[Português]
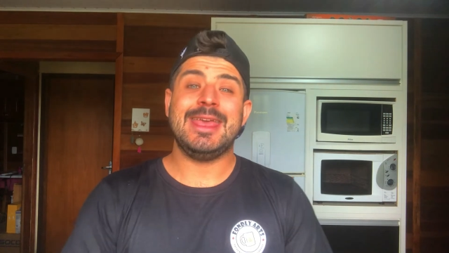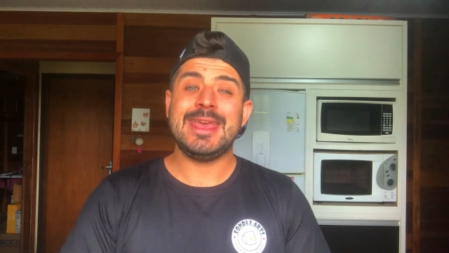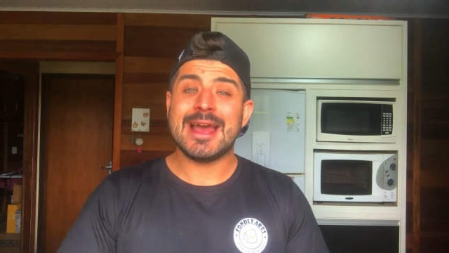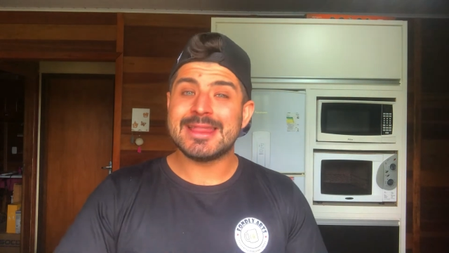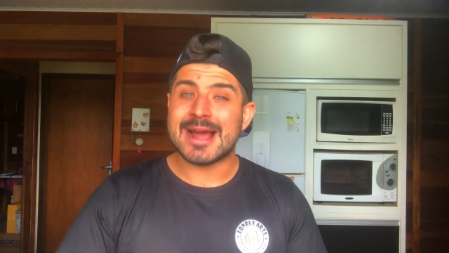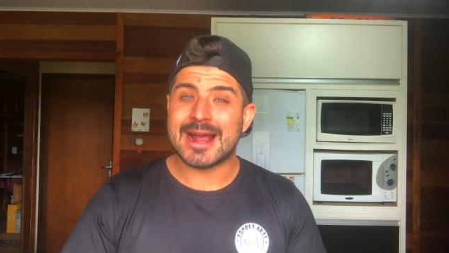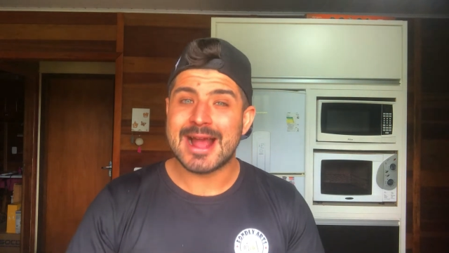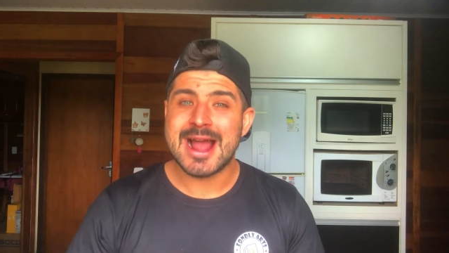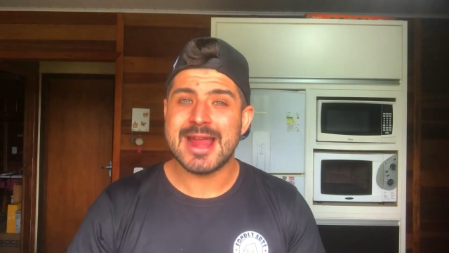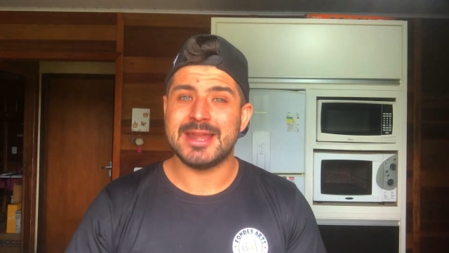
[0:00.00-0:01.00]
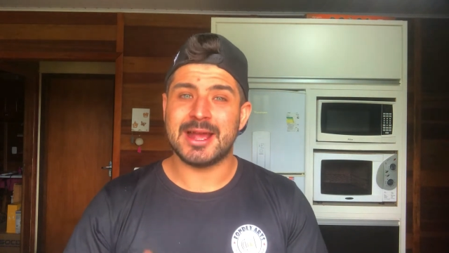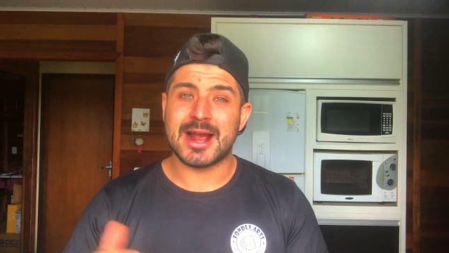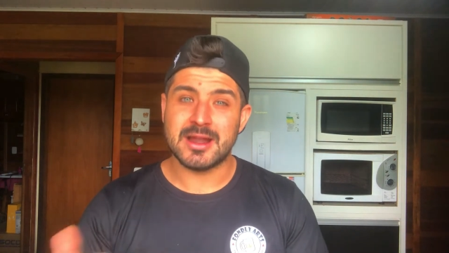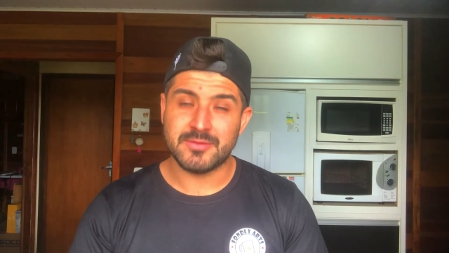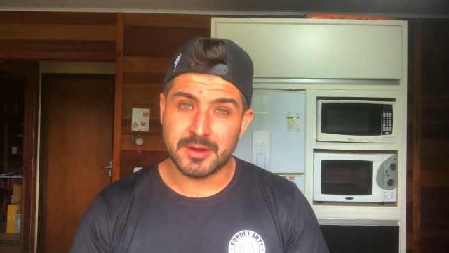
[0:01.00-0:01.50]
E a da carne,
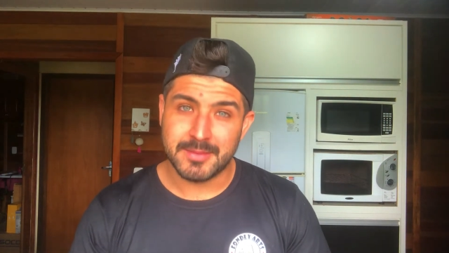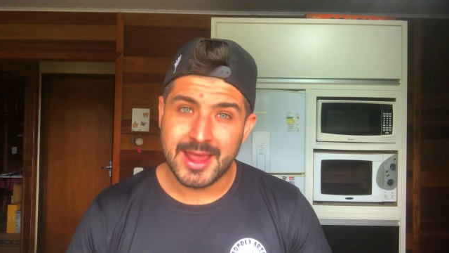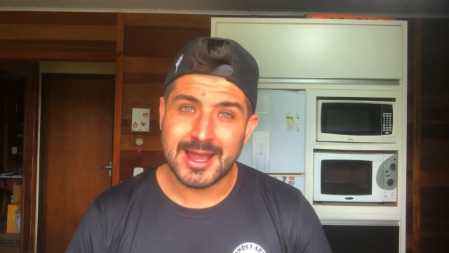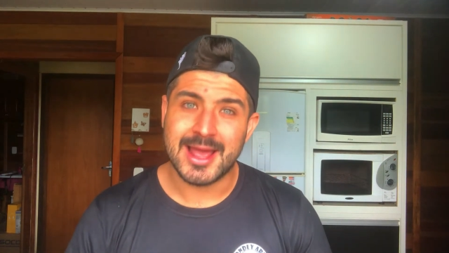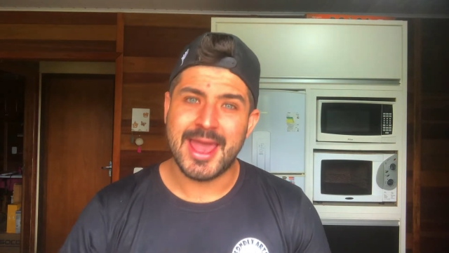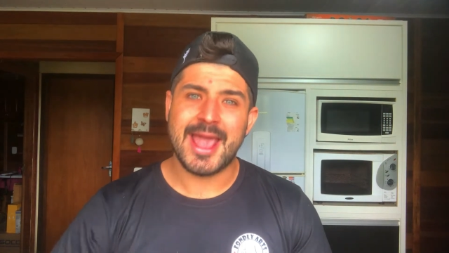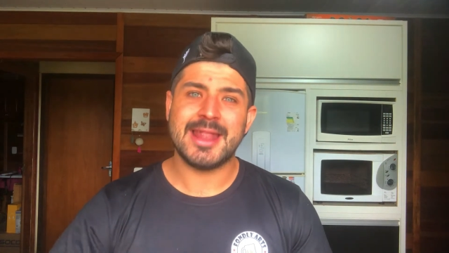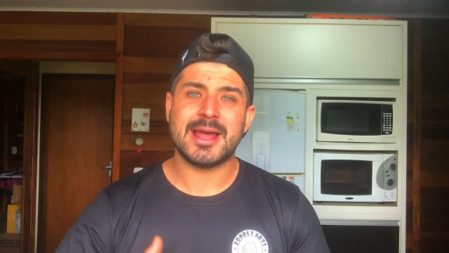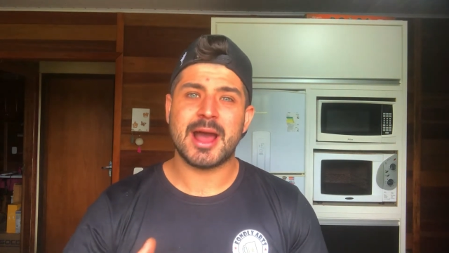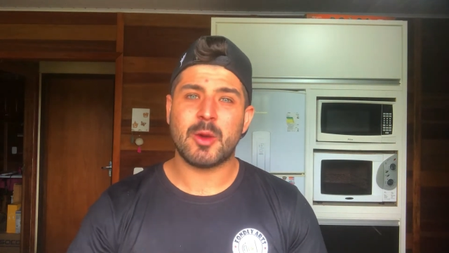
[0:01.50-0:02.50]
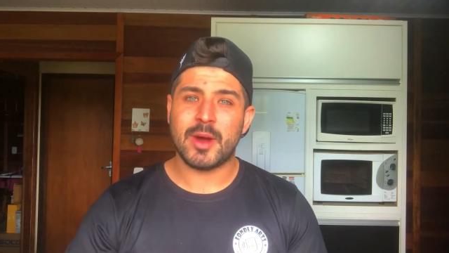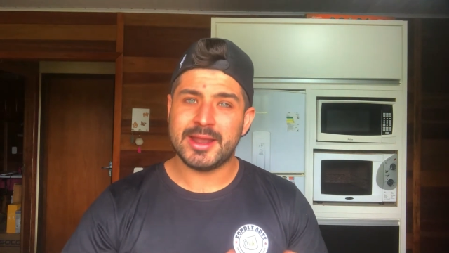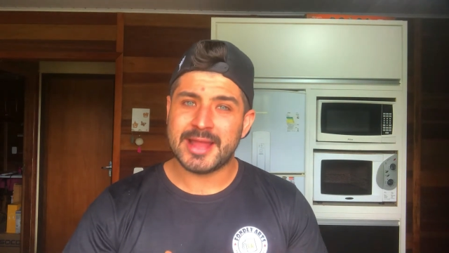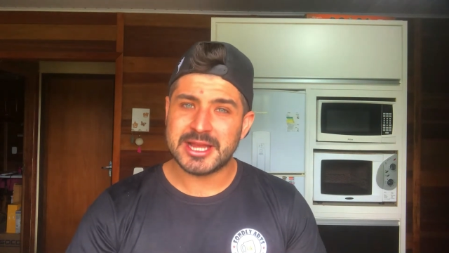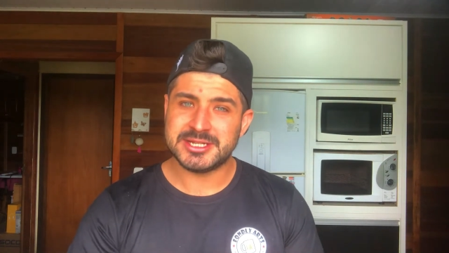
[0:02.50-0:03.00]
carne vermelha, é na
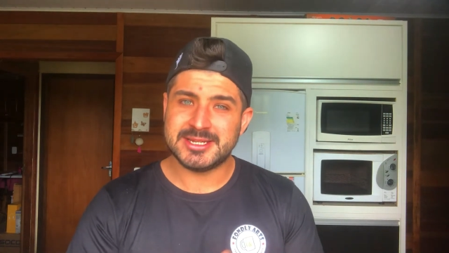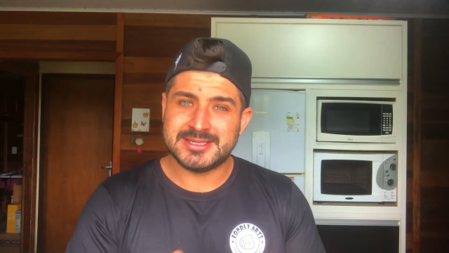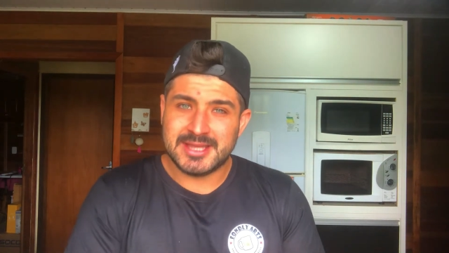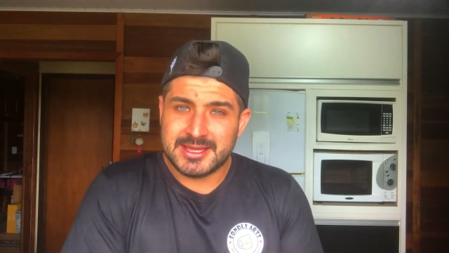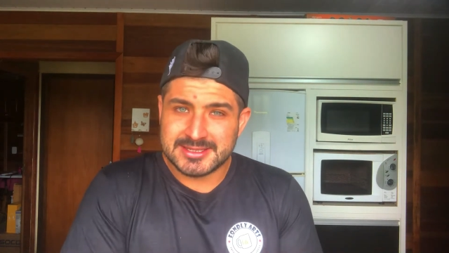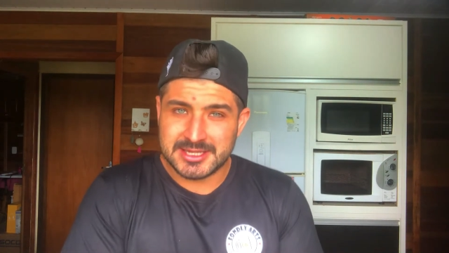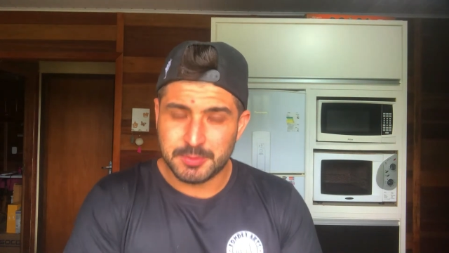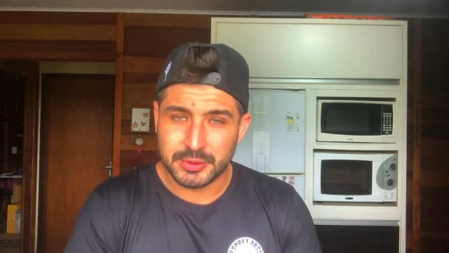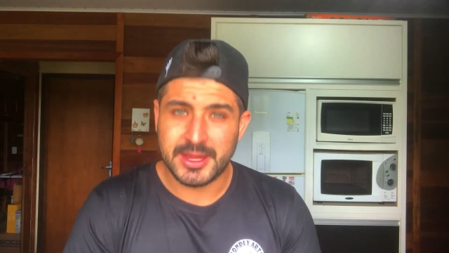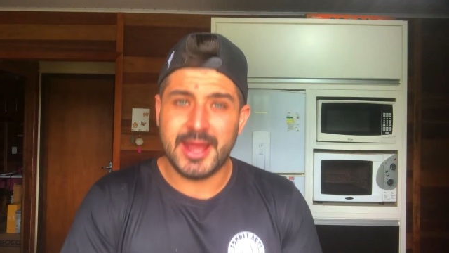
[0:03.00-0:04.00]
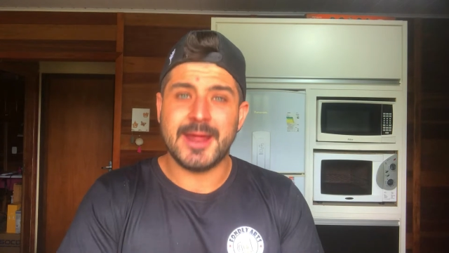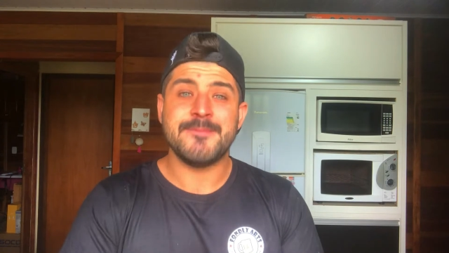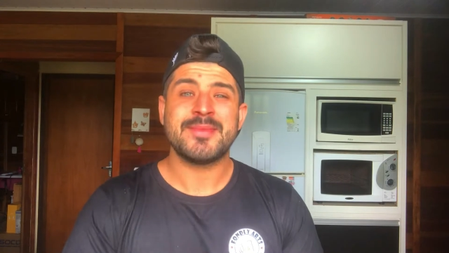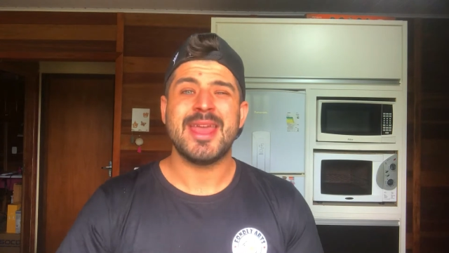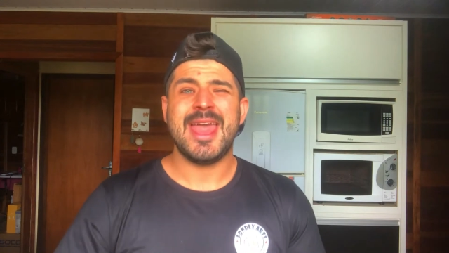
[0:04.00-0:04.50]
qualidade de síntese de proteína,
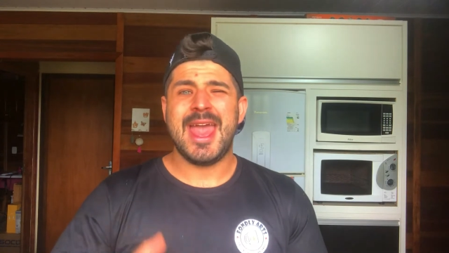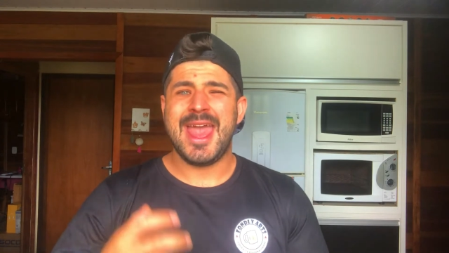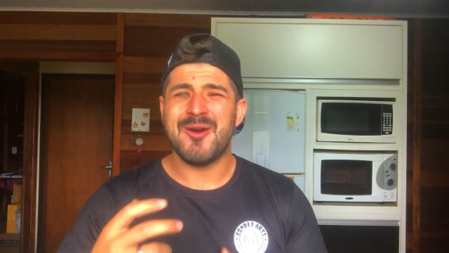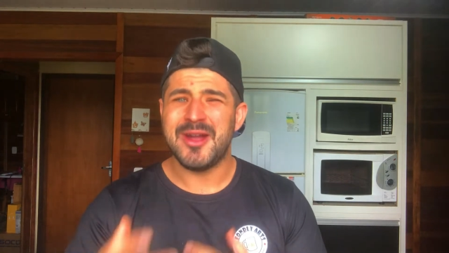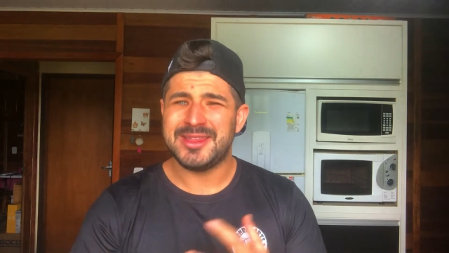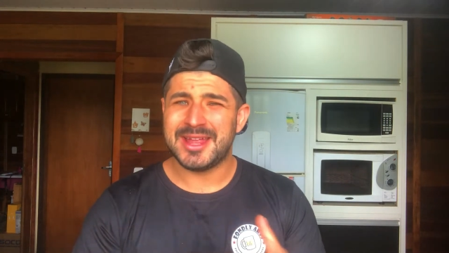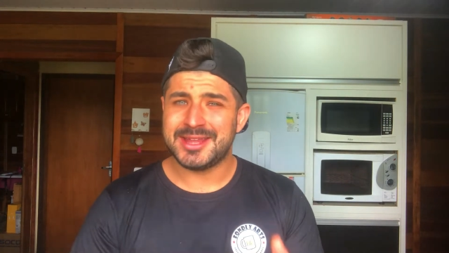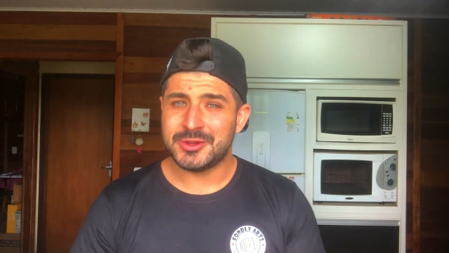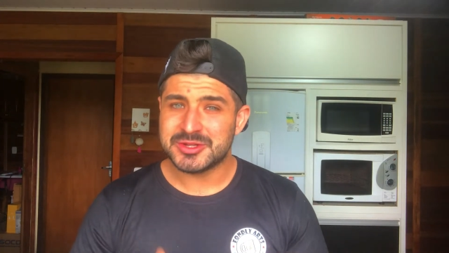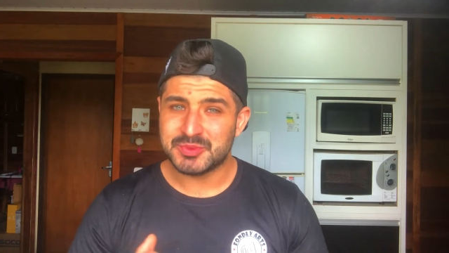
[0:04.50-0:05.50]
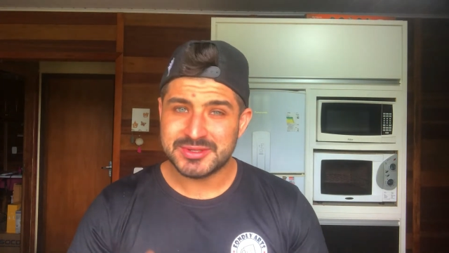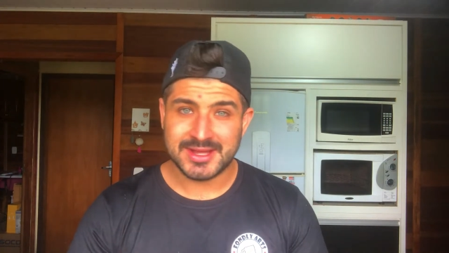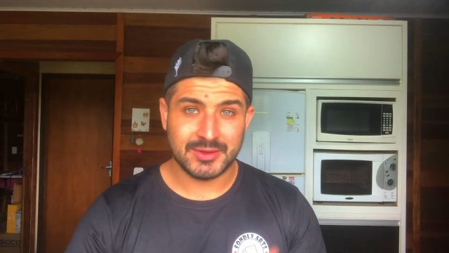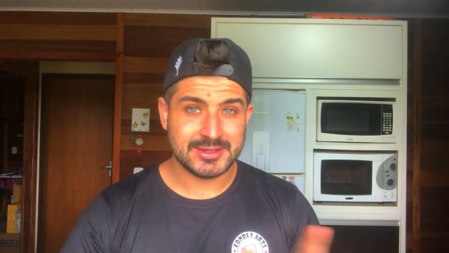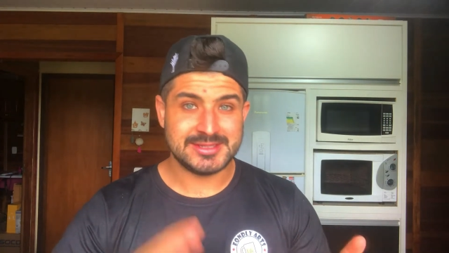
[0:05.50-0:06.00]
é
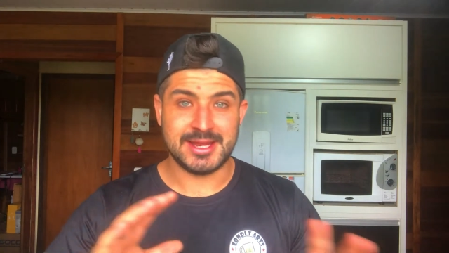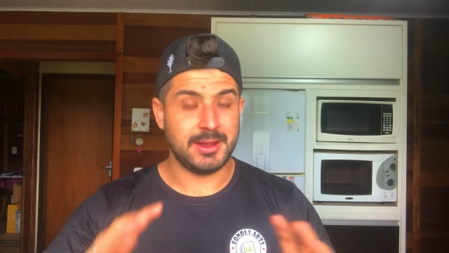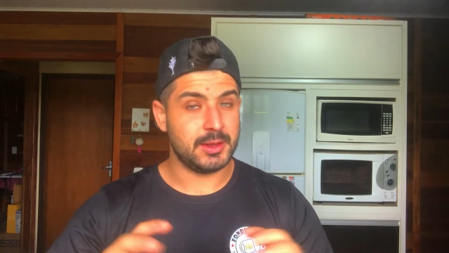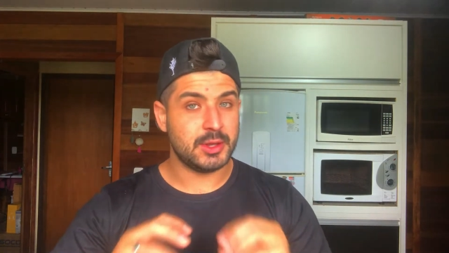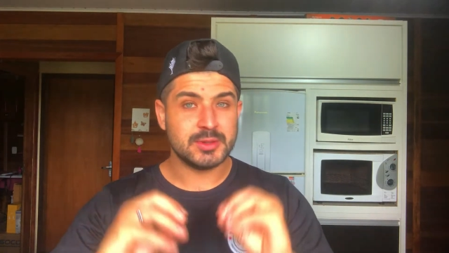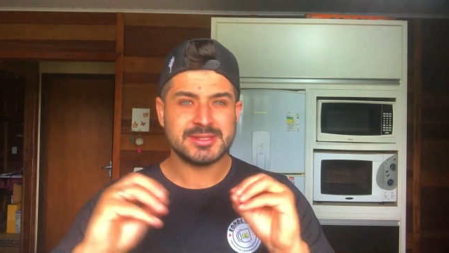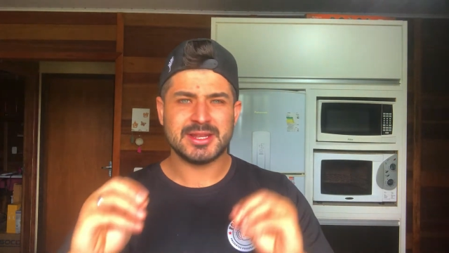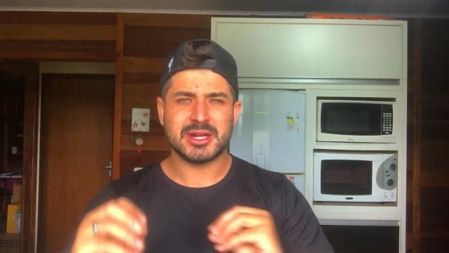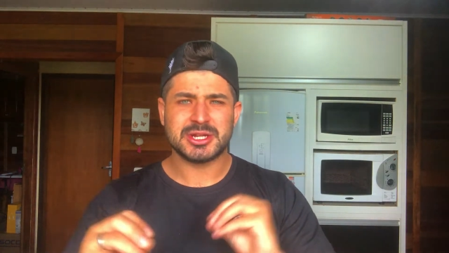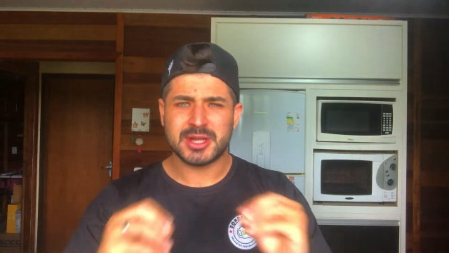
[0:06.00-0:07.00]
82% assim. Não, sei, acho,